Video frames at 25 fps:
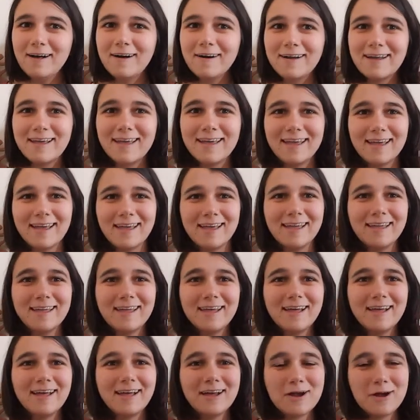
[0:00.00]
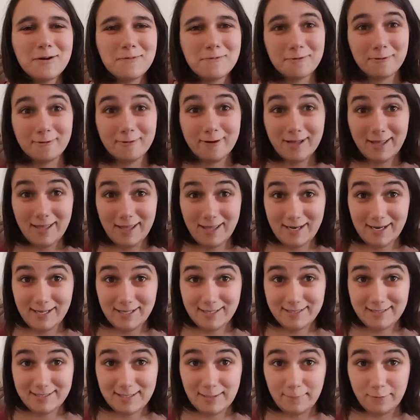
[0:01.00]
Ok, comunque
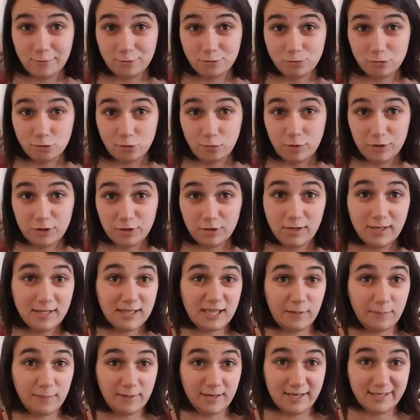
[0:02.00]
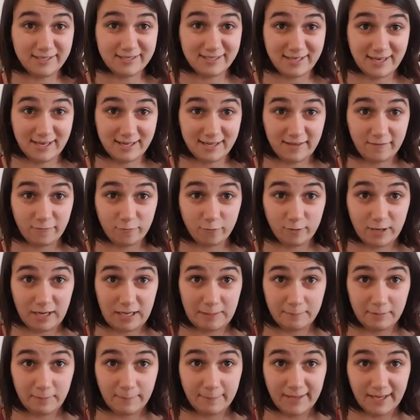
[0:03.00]
iniziamo subito. I tipi di serie tv
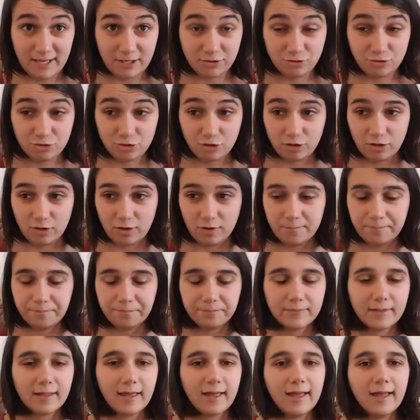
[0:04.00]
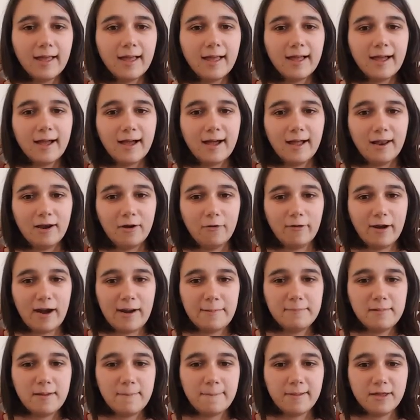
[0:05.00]
che mi piacciono.
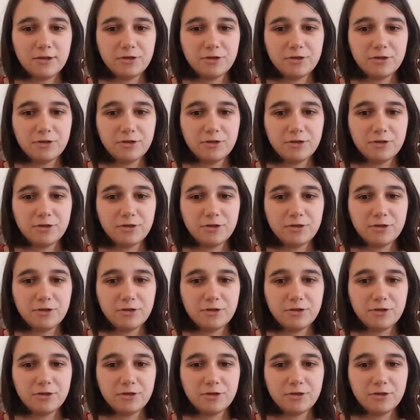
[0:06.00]
Allora, a me